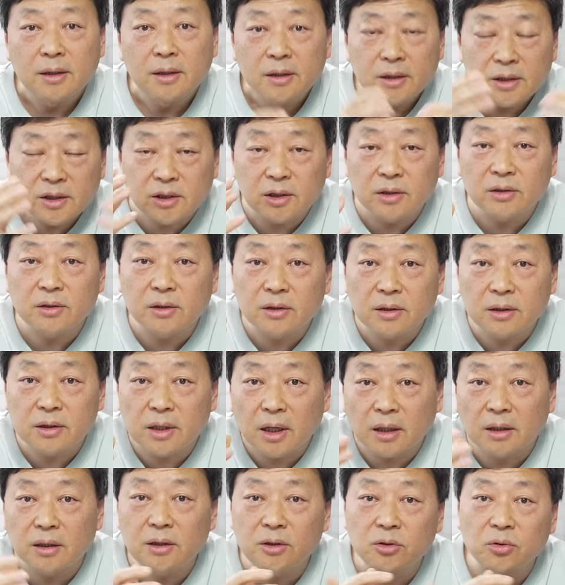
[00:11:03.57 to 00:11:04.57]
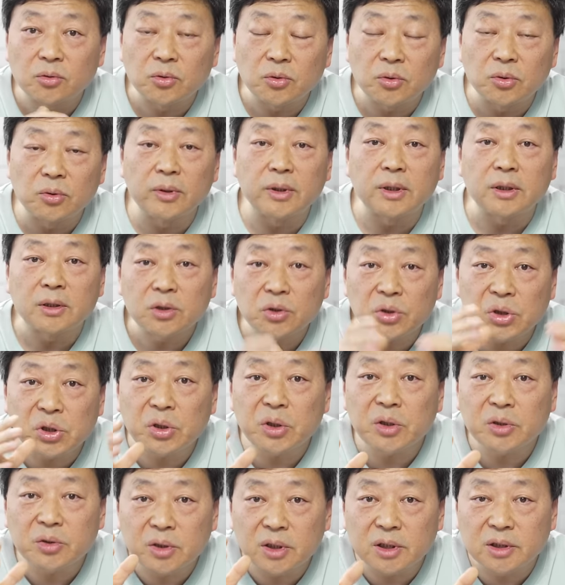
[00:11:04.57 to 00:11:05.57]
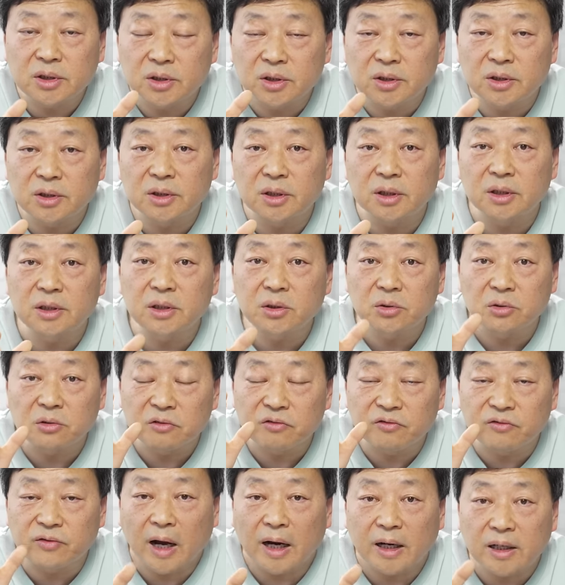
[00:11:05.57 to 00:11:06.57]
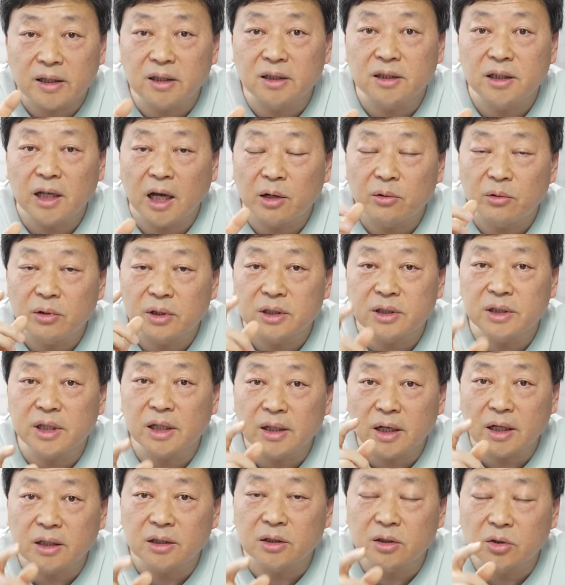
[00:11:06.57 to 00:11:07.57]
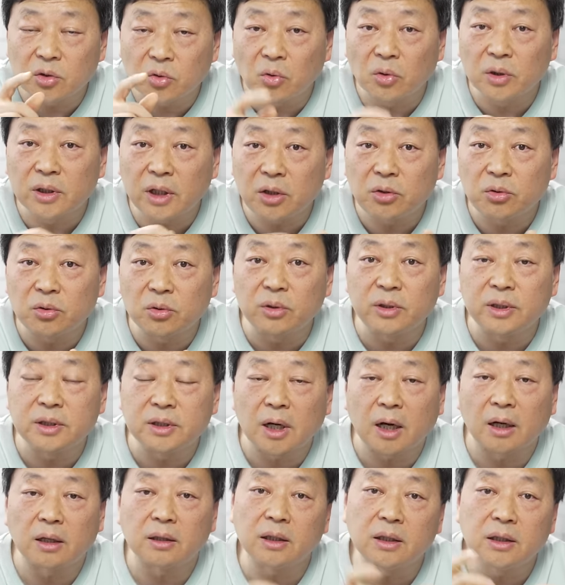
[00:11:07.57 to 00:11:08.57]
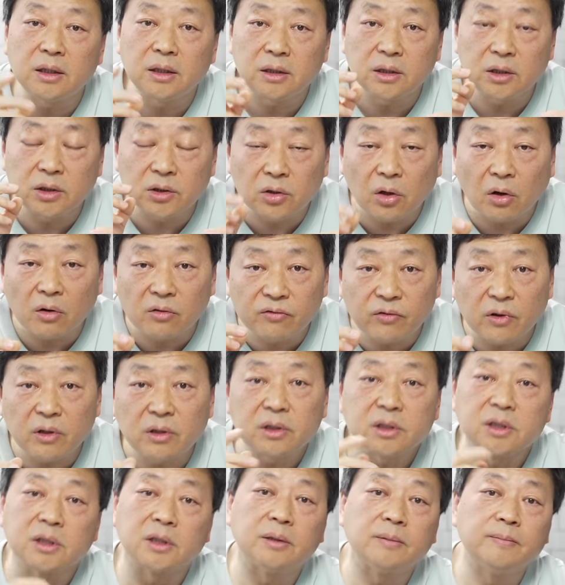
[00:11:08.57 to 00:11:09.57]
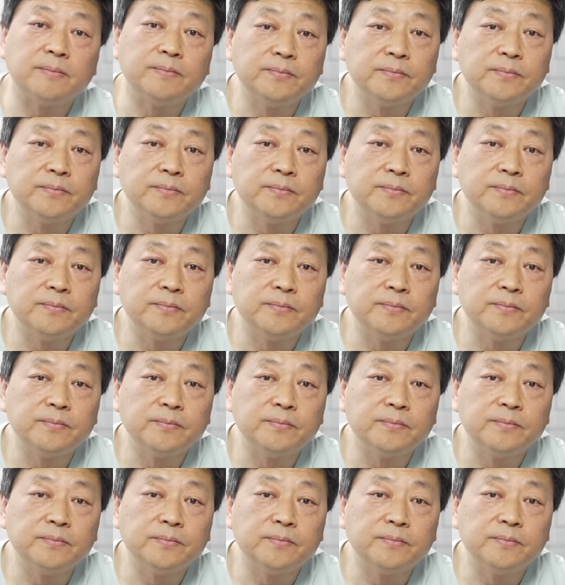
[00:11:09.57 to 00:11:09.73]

形成的这样一种舆论，确确实实这种反制言论，现在是国内舆论场的一道风景。